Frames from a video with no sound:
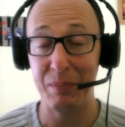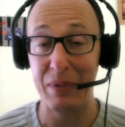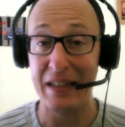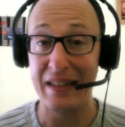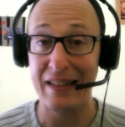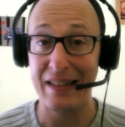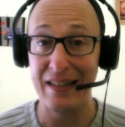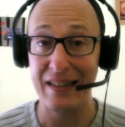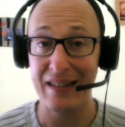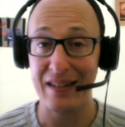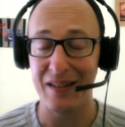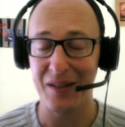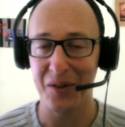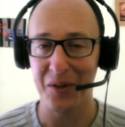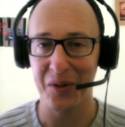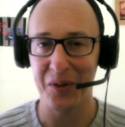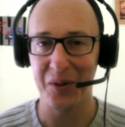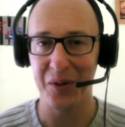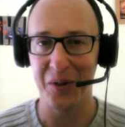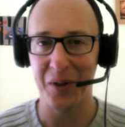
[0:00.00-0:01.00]
bêtises
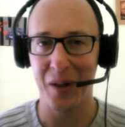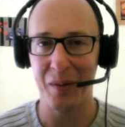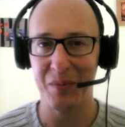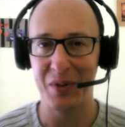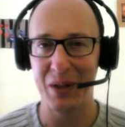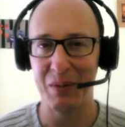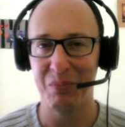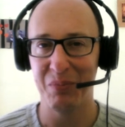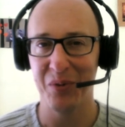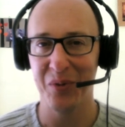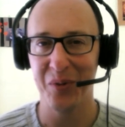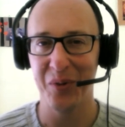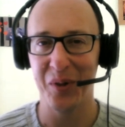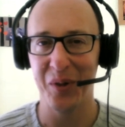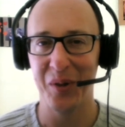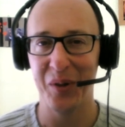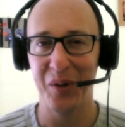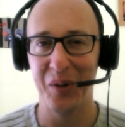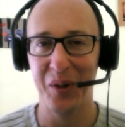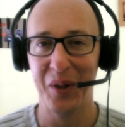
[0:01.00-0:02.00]
euh, un petit peu
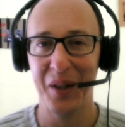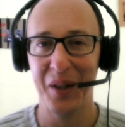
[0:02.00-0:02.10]
euh,